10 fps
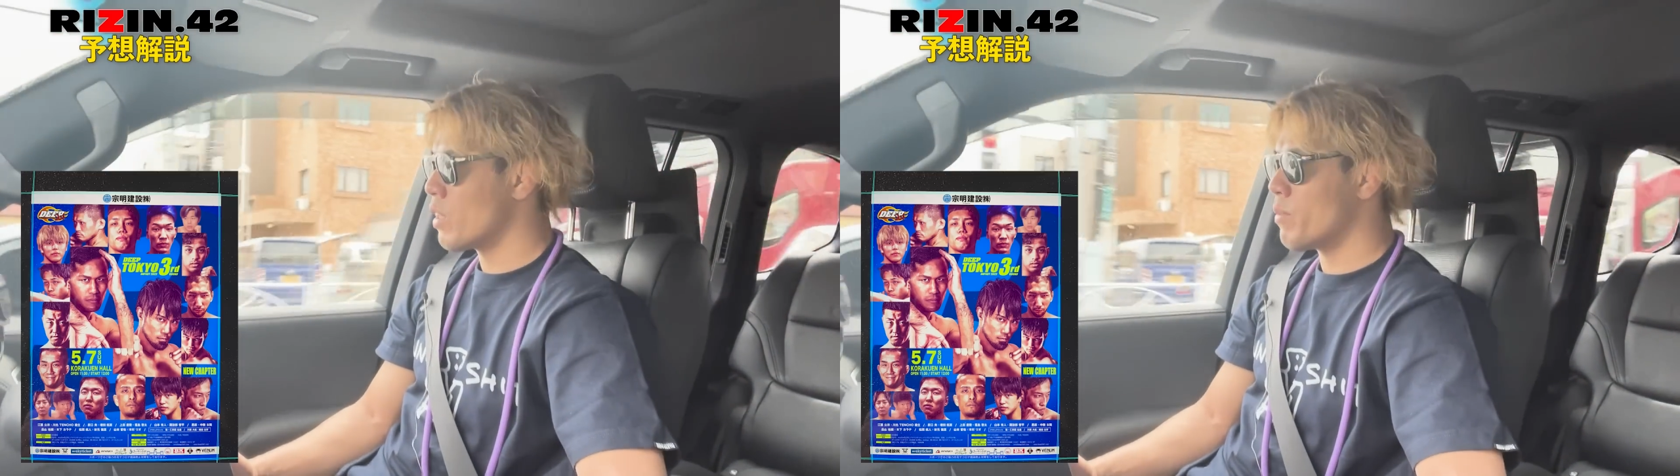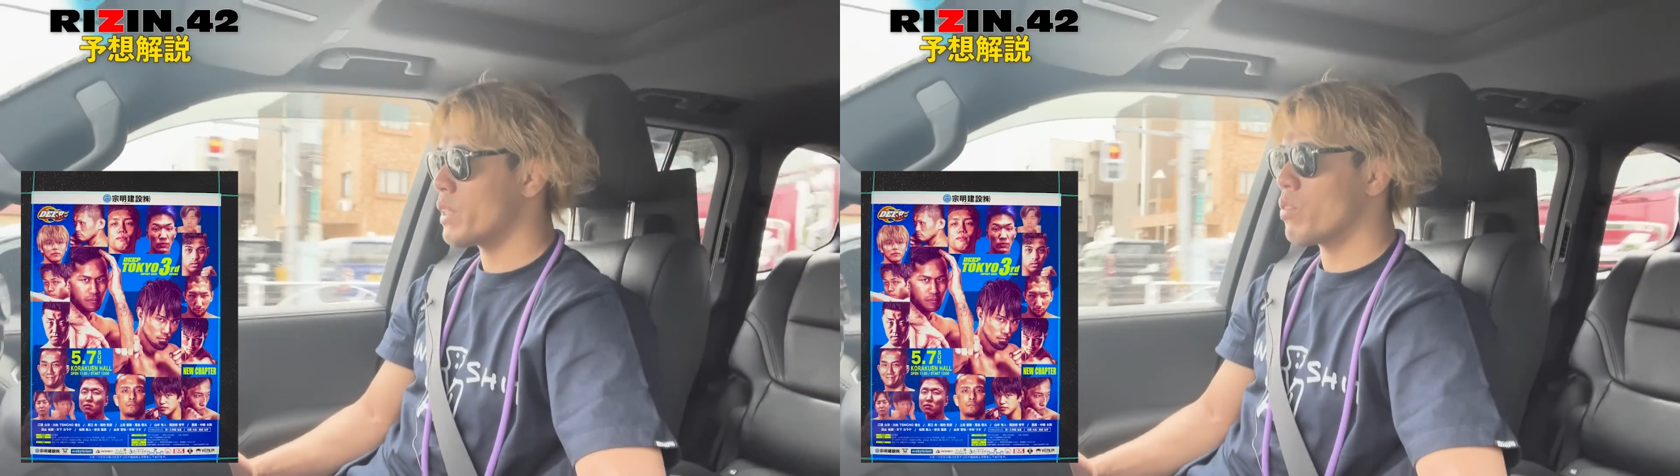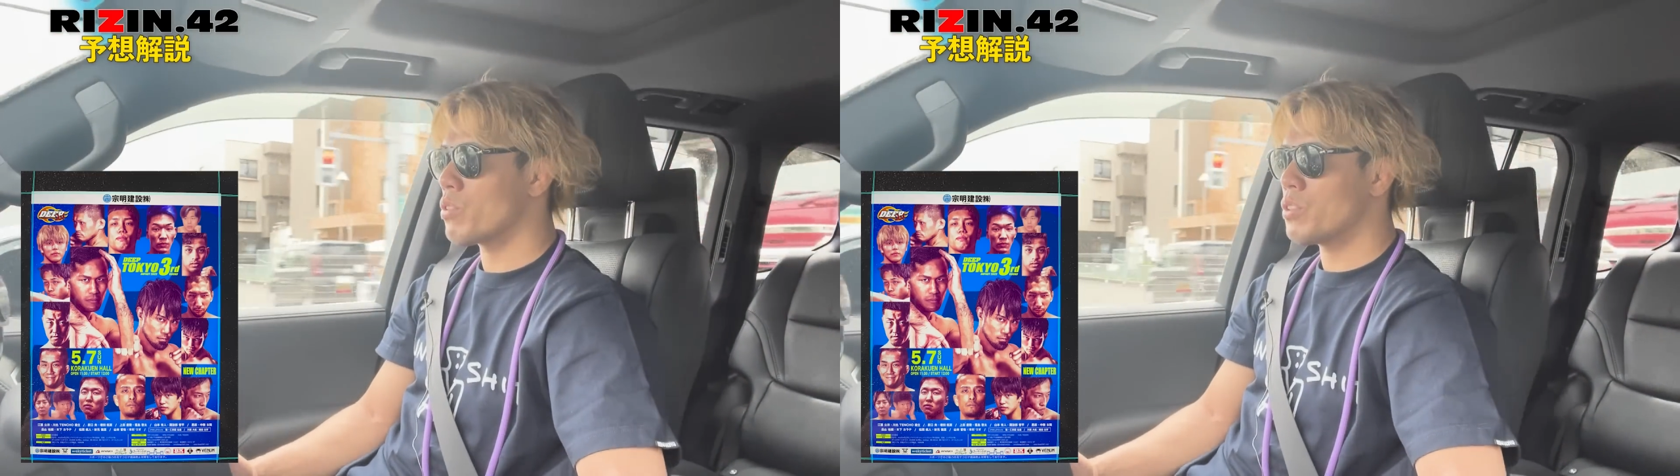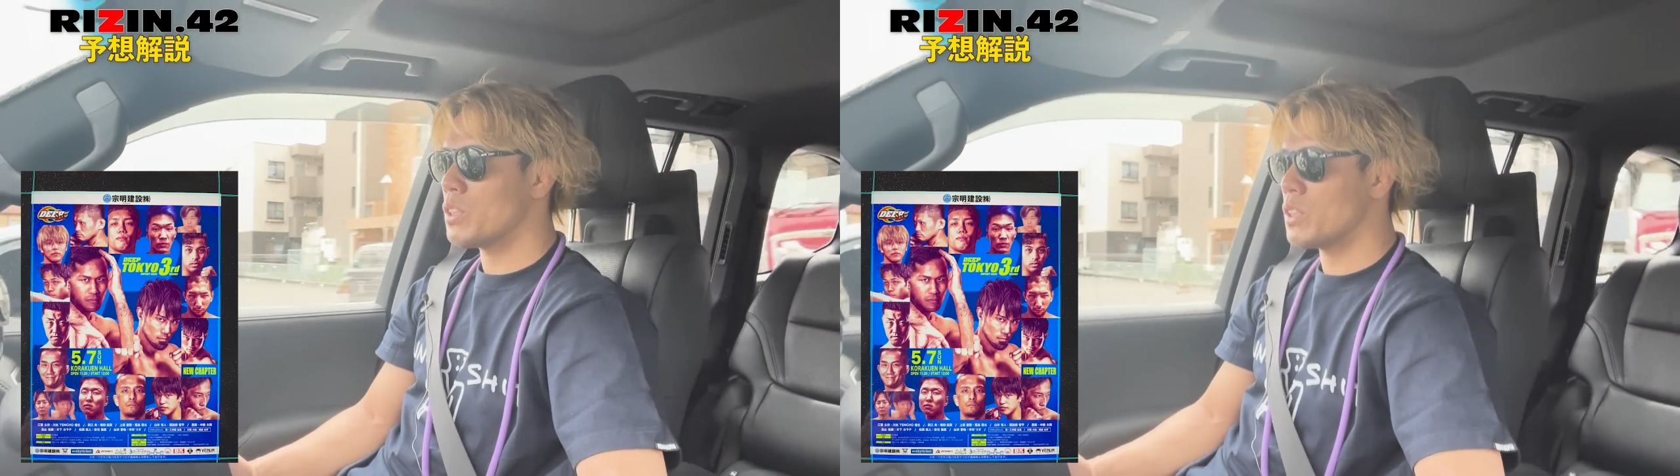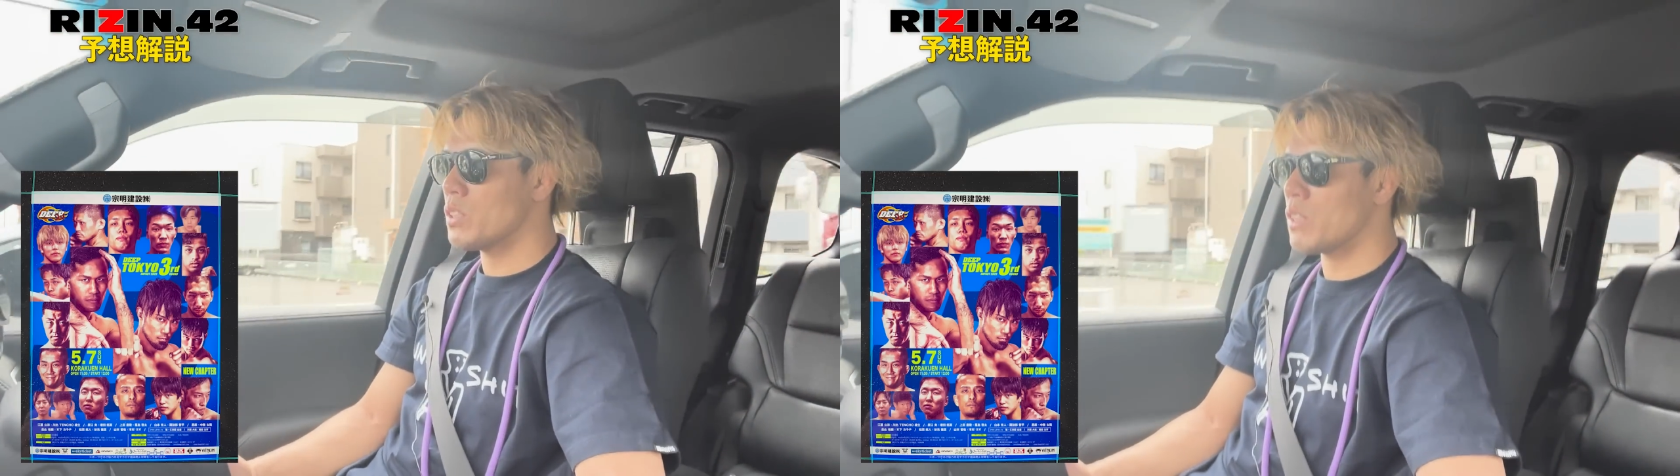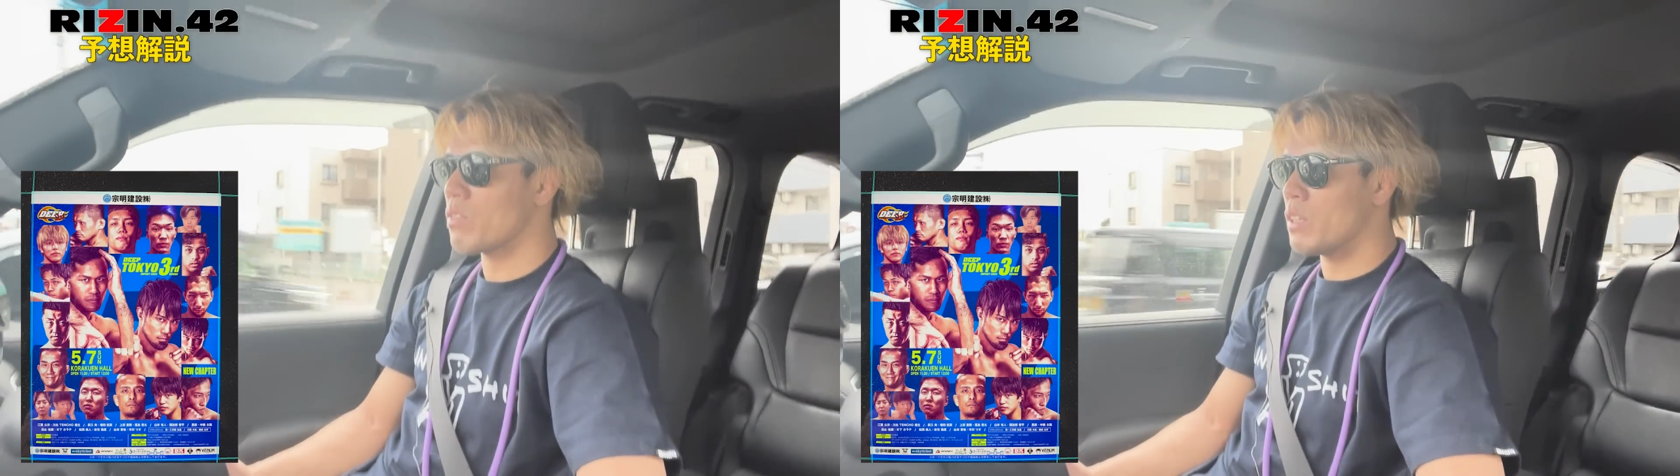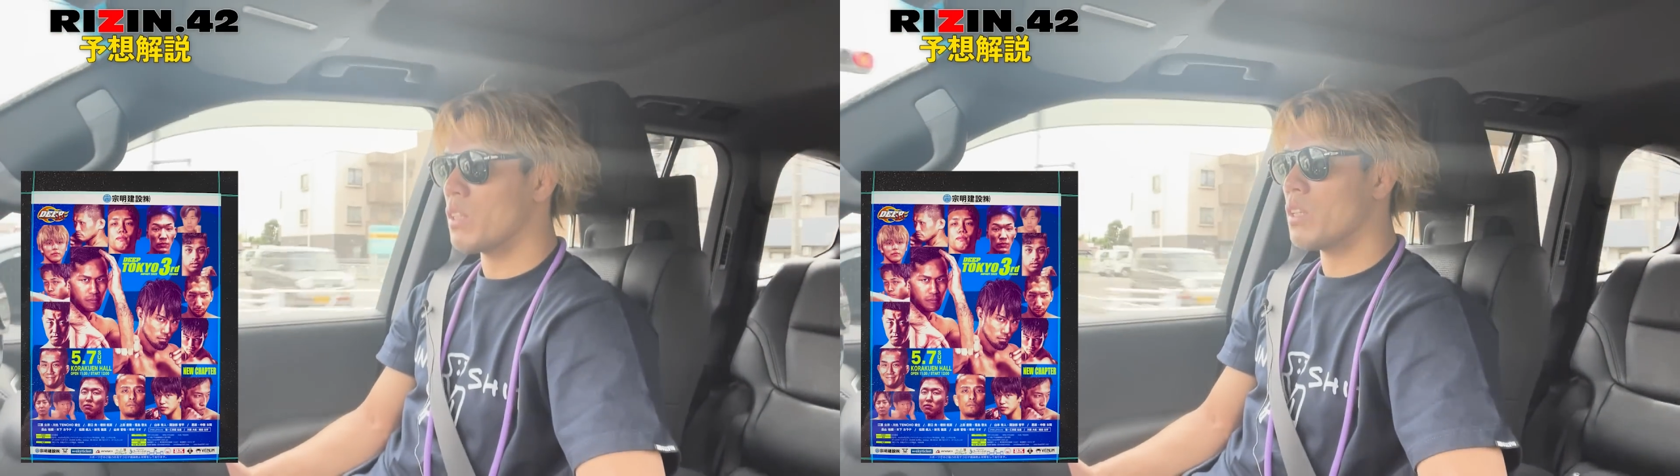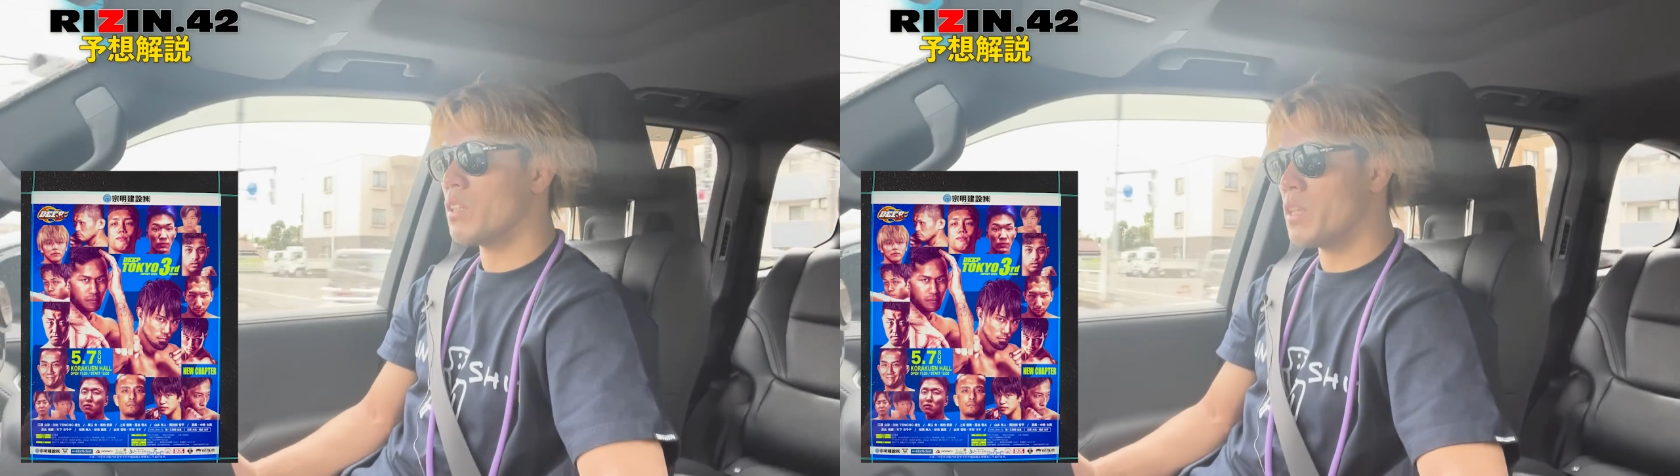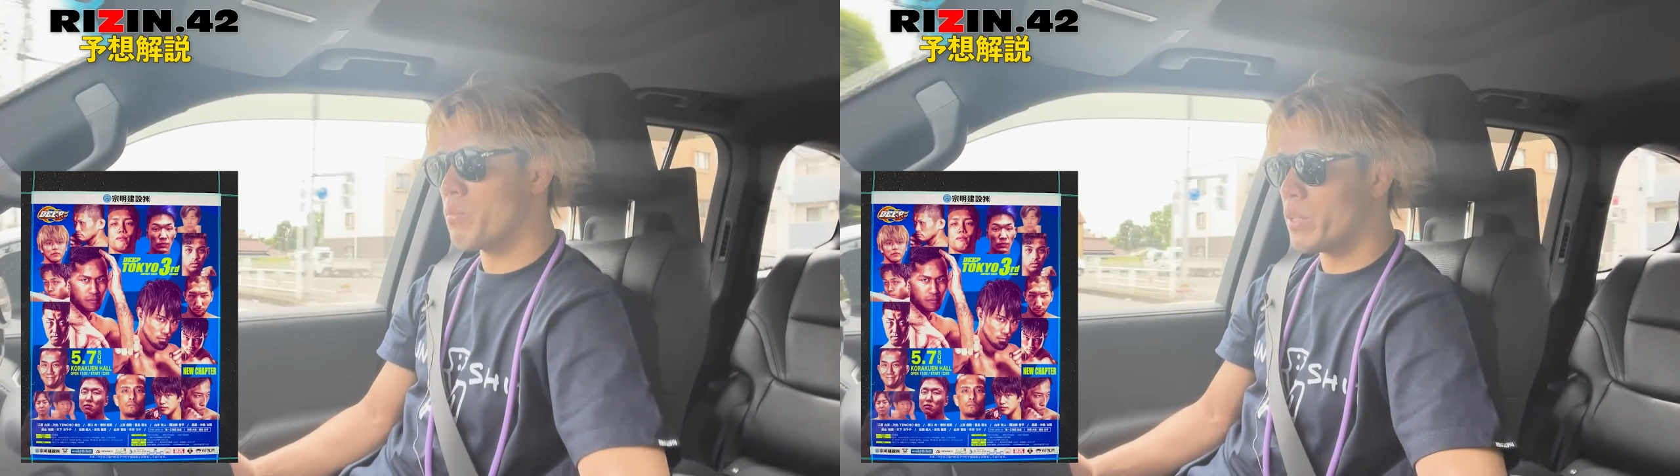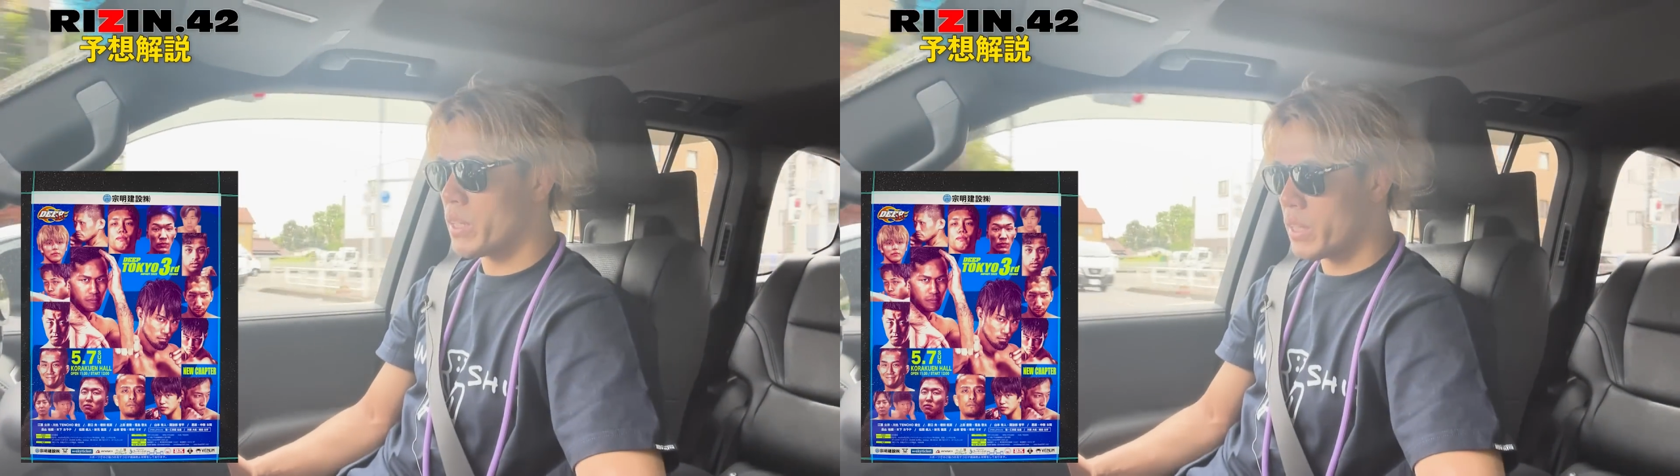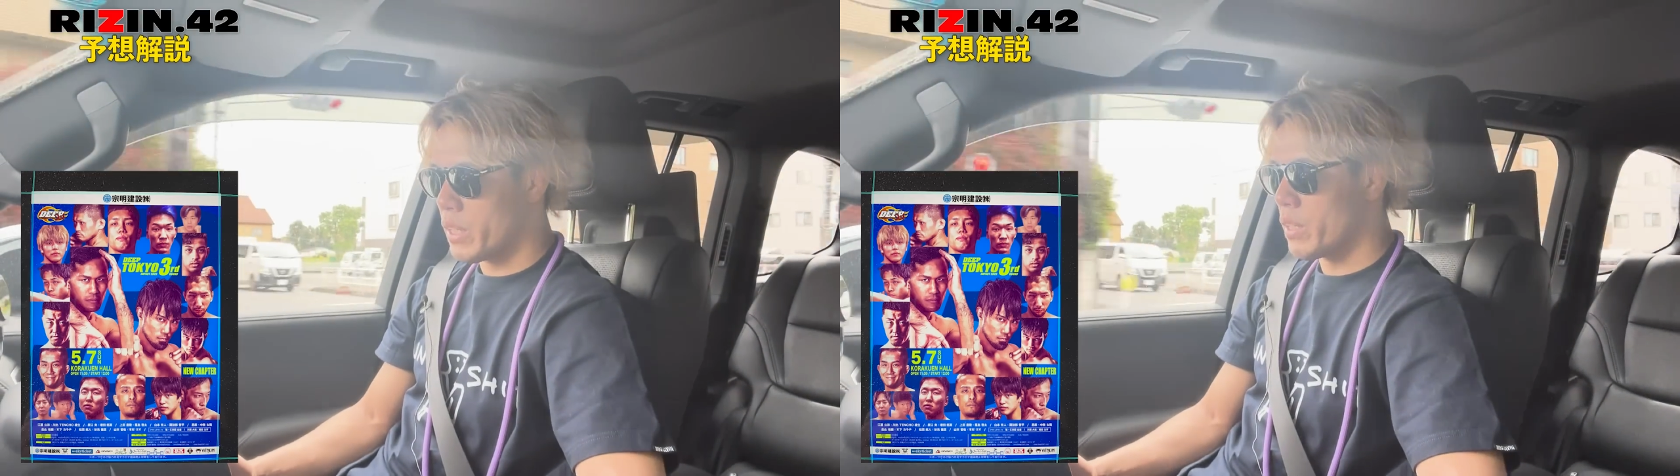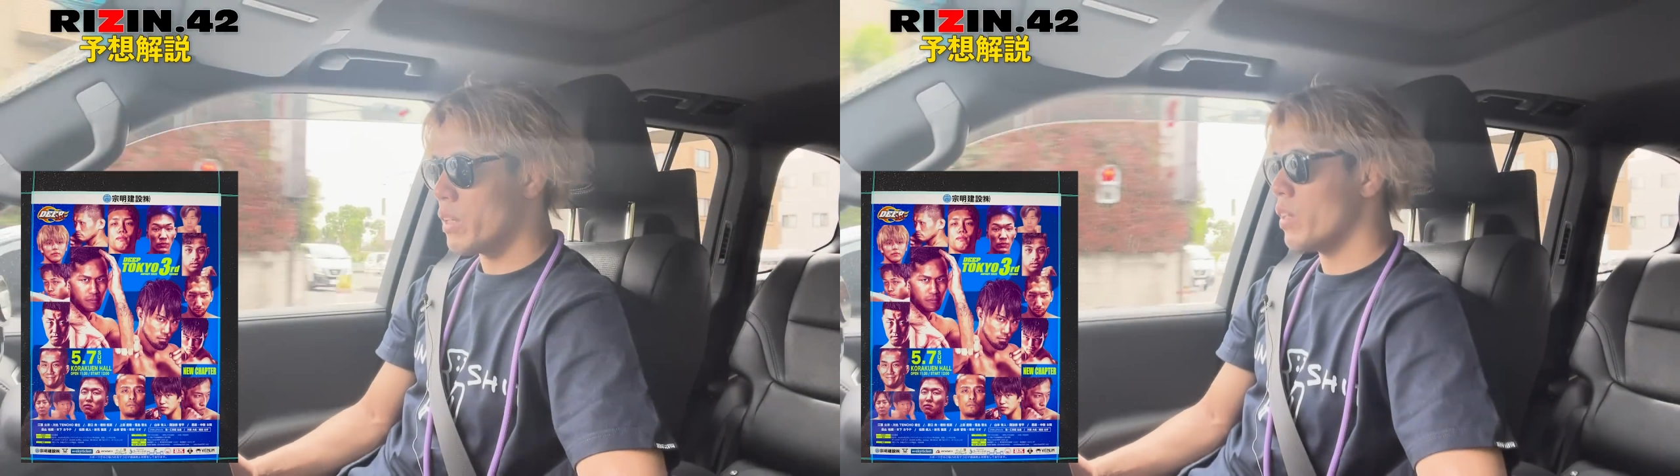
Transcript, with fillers: でまた翌日なのかの日にディープがあって、